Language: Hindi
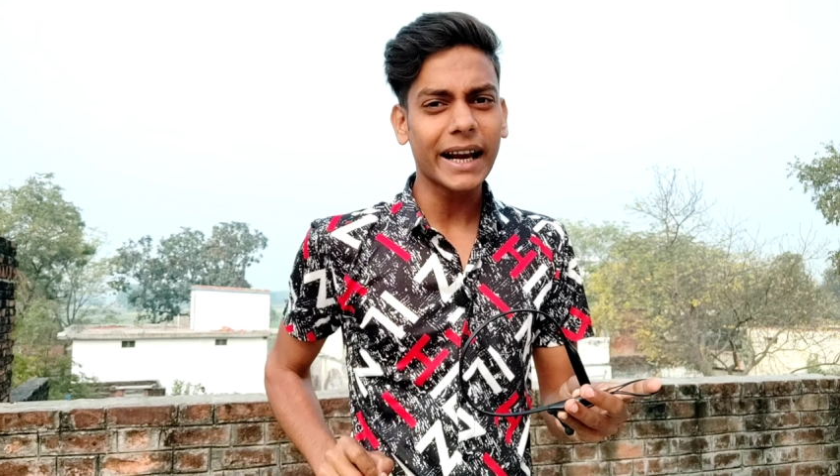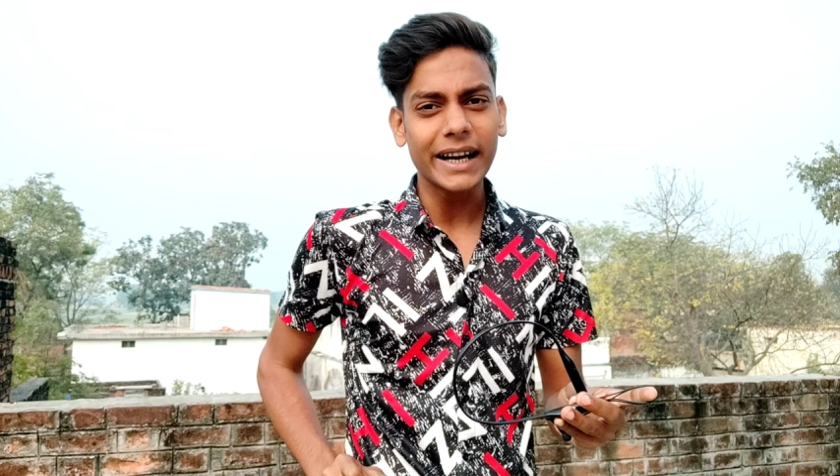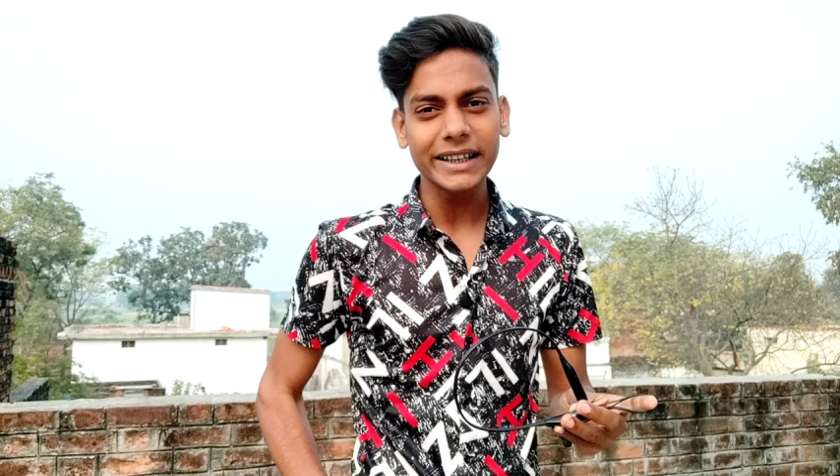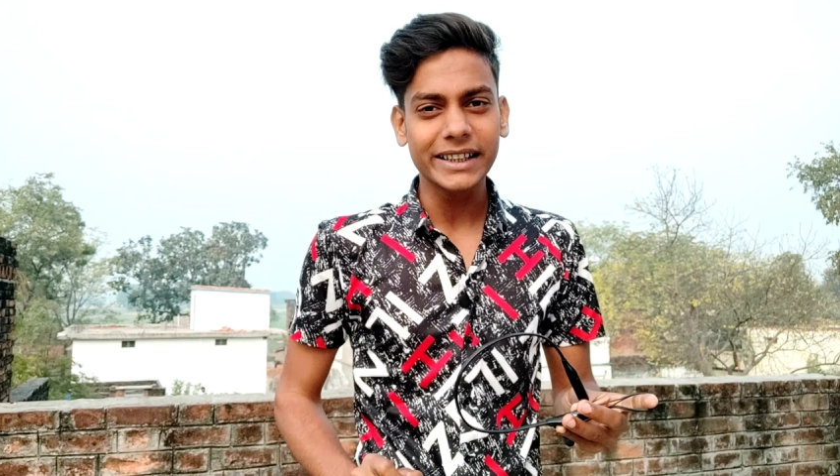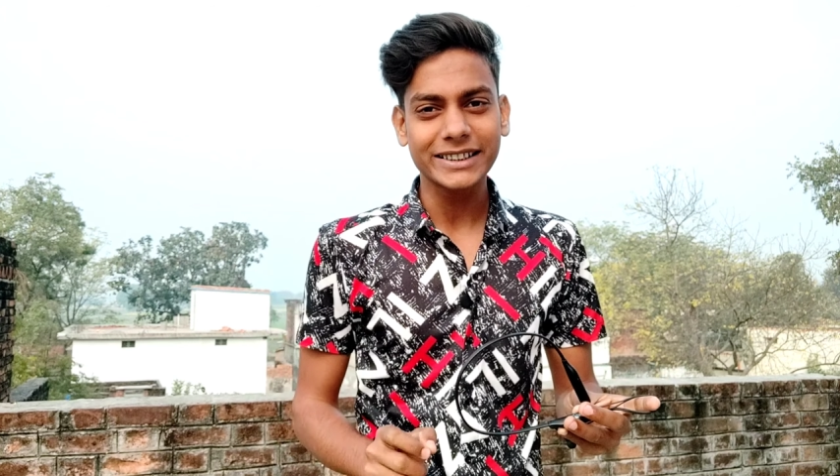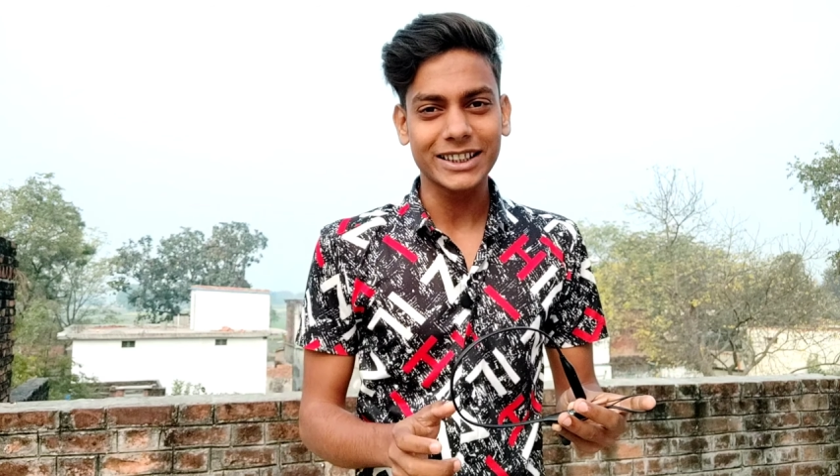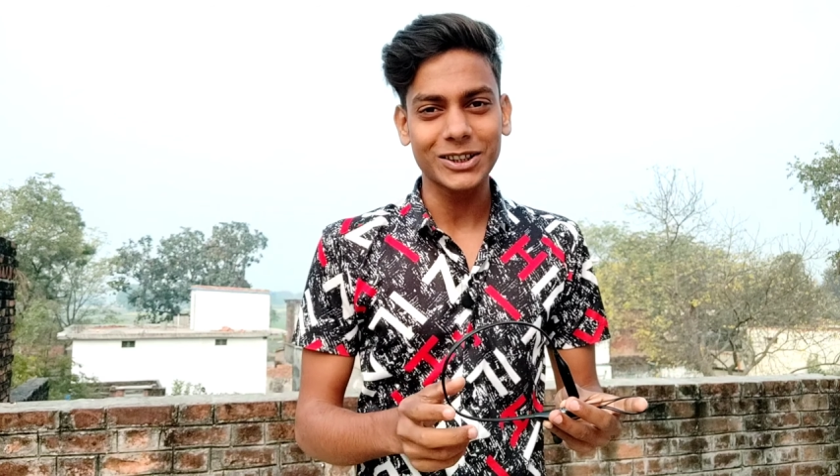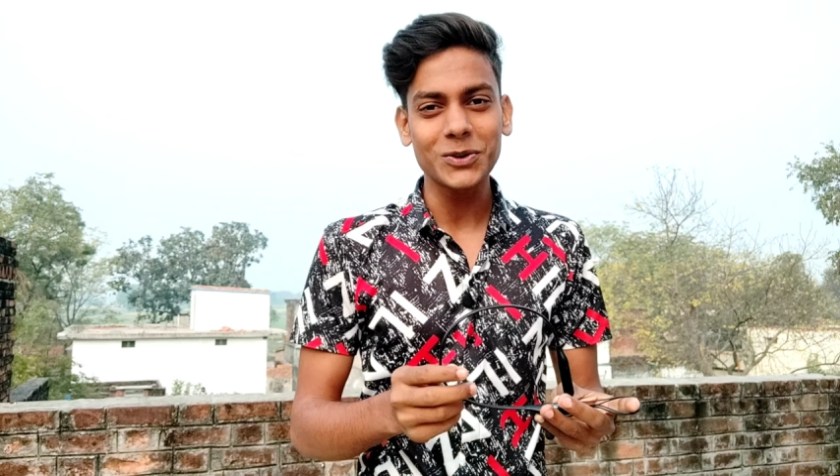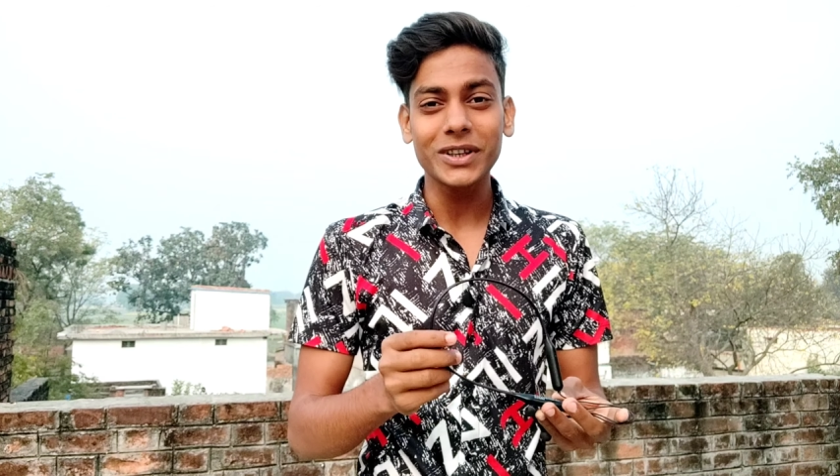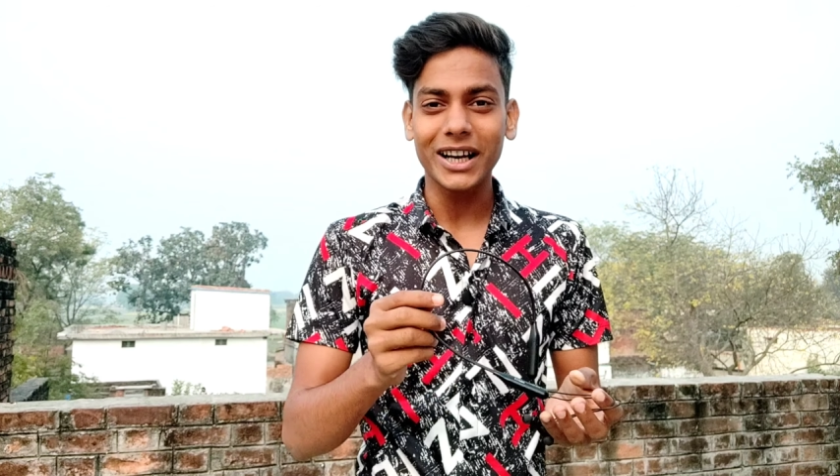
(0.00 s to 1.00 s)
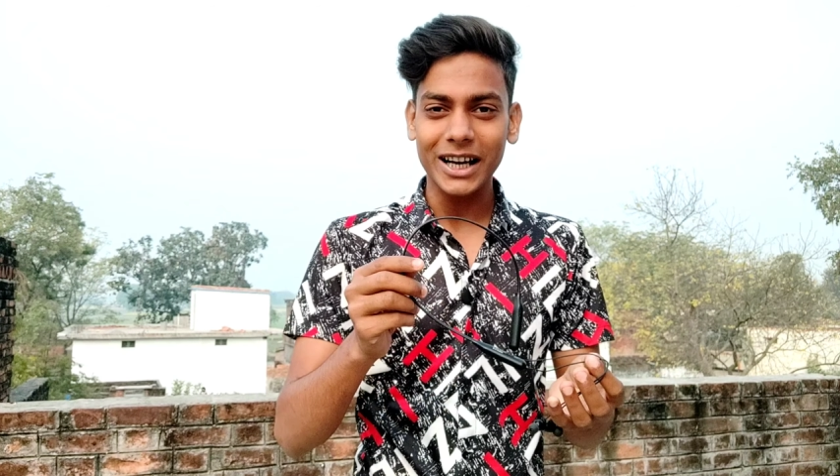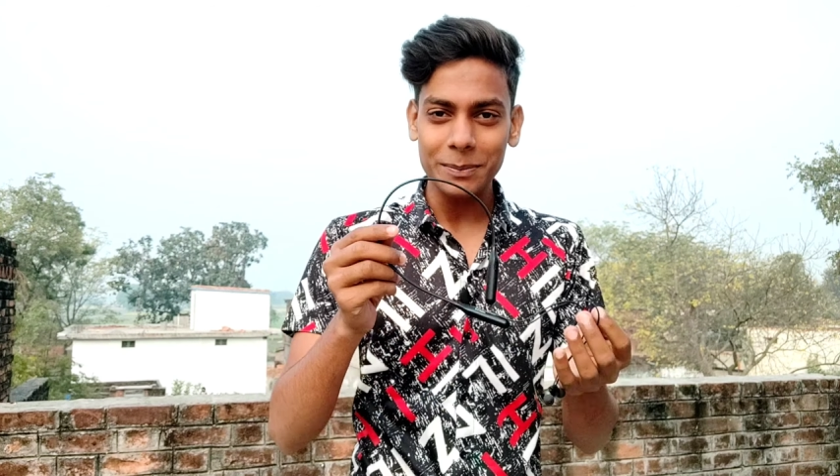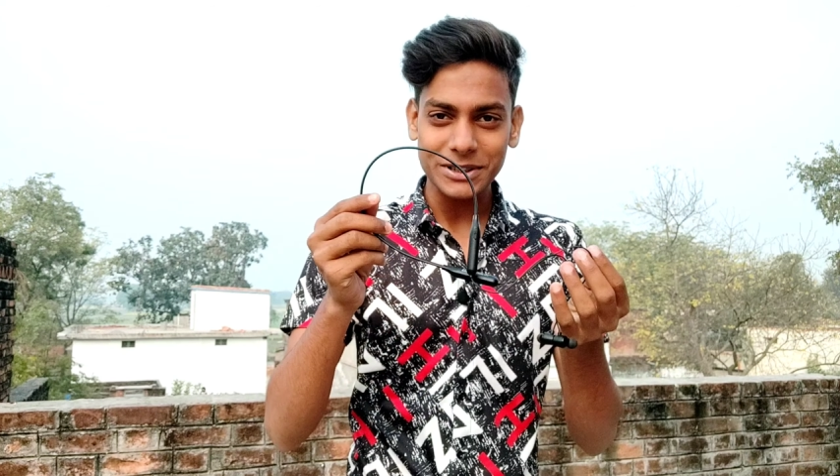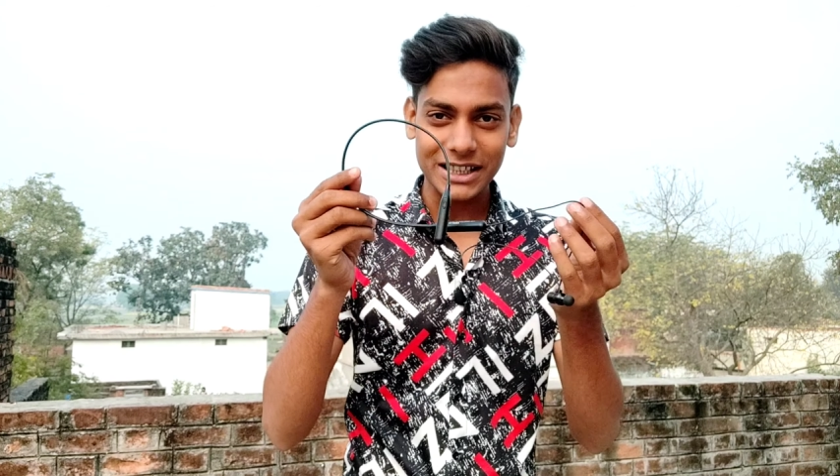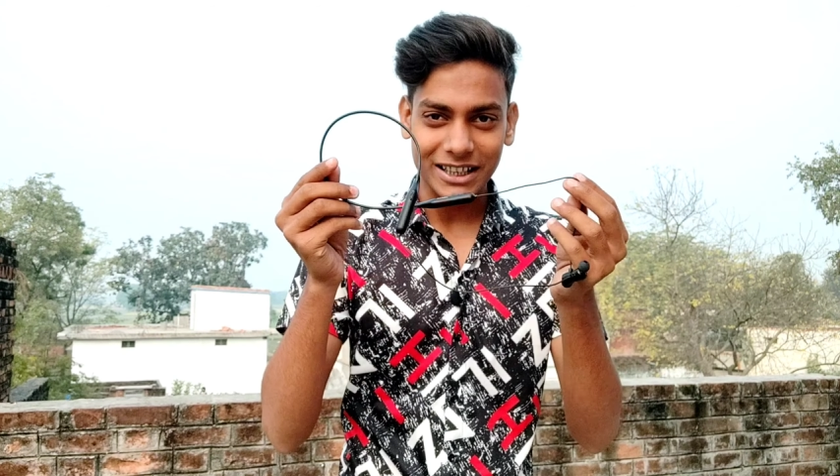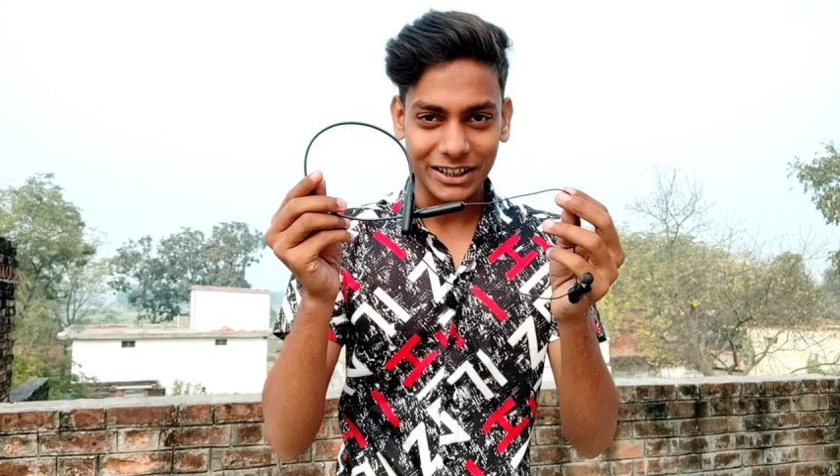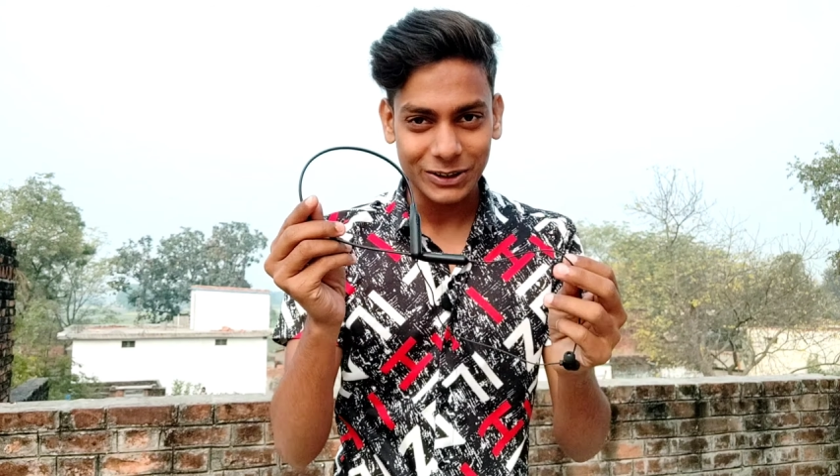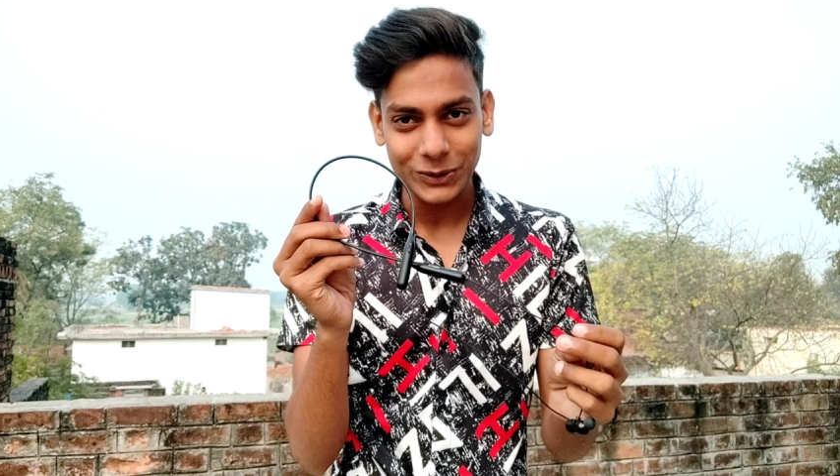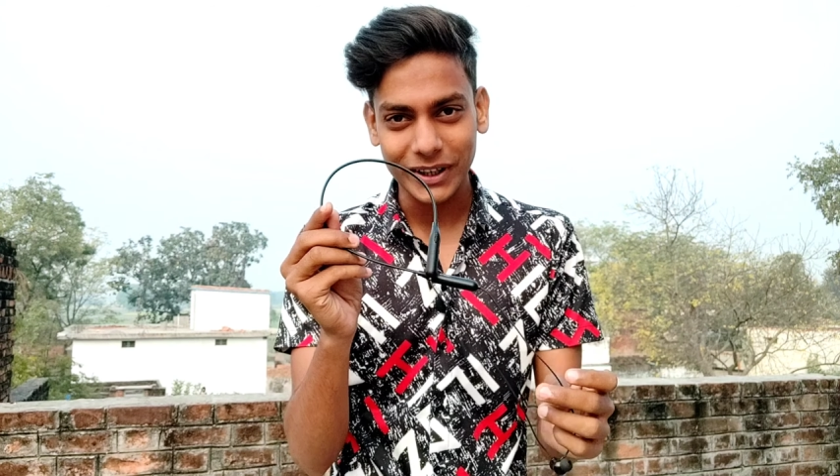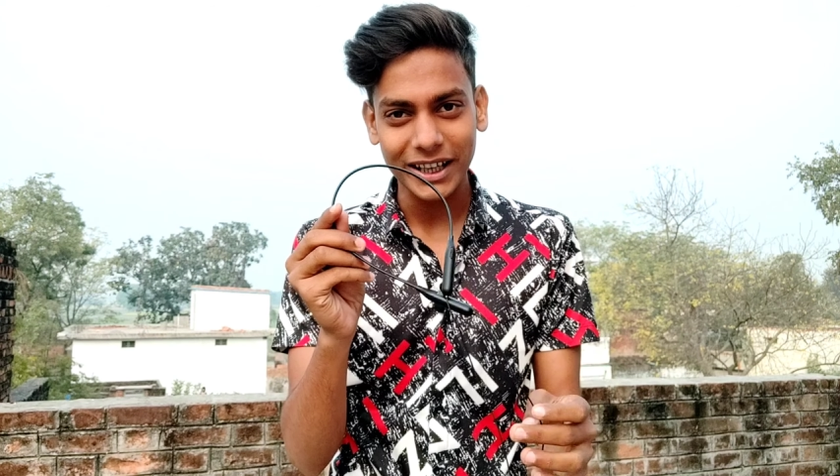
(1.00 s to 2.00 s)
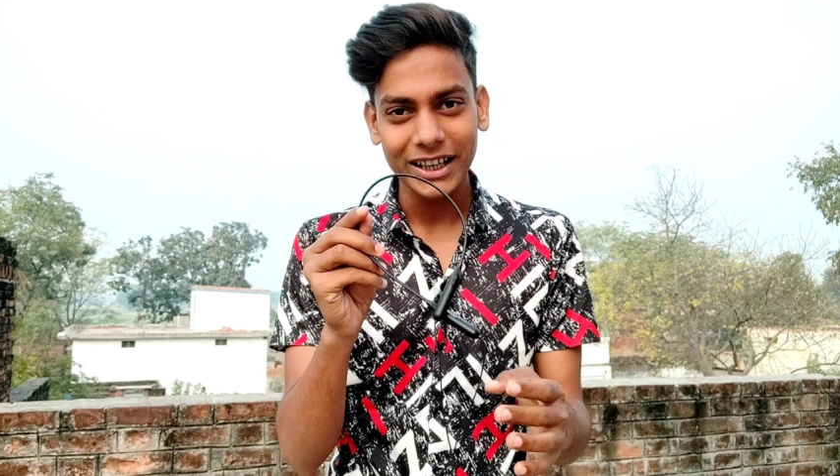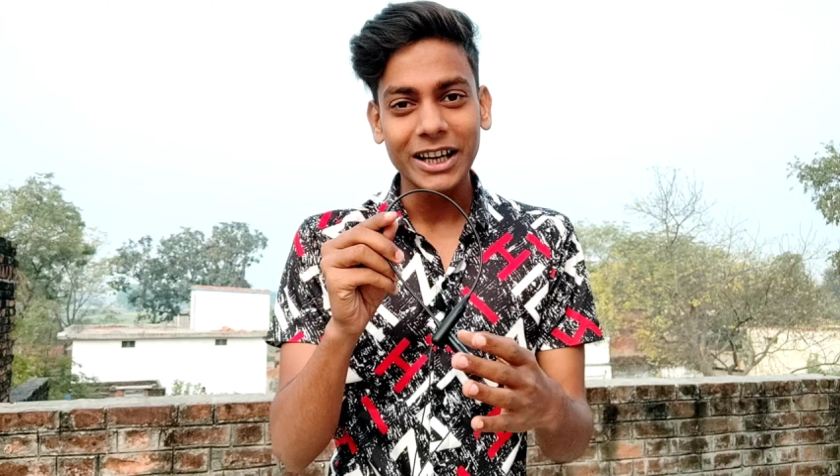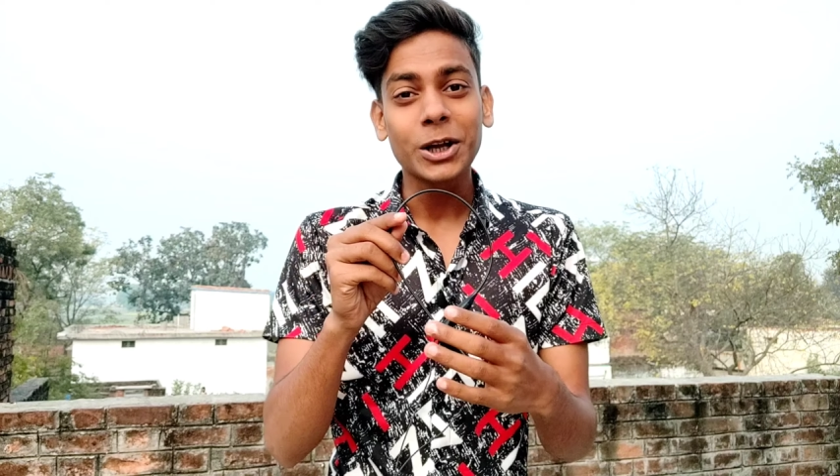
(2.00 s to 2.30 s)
गारंटी दे सकता हूँ कि अगर आप इसे खरीदोगे